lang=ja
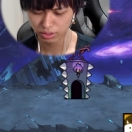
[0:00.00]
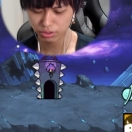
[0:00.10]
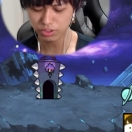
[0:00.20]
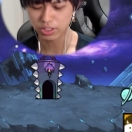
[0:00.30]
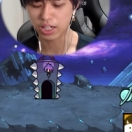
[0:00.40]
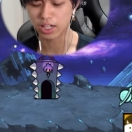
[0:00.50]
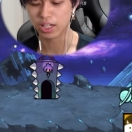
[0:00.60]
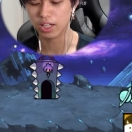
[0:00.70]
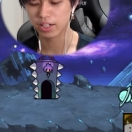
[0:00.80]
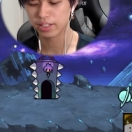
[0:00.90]
フグなんか
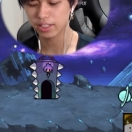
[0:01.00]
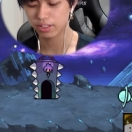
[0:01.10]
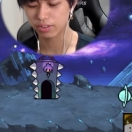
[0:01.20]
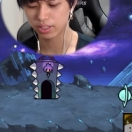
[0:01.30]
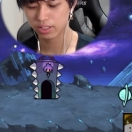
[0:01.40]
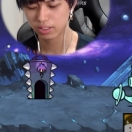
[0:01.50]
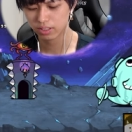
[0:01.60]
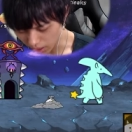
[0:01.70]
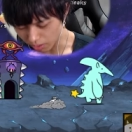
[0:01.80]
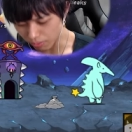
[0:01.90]
なあれ、なんだこれ。い
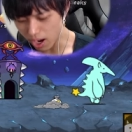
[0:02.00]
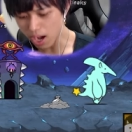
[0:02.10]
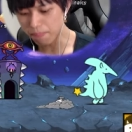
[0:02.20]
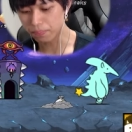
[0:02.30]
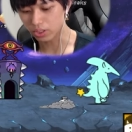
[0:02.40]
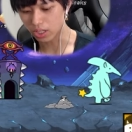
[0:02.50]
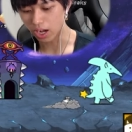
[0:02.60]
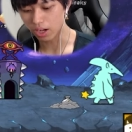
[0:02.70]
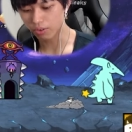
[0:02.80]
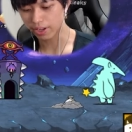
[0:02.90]
や、ワープか
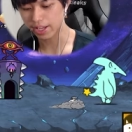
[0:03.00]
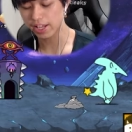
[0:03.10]
これ。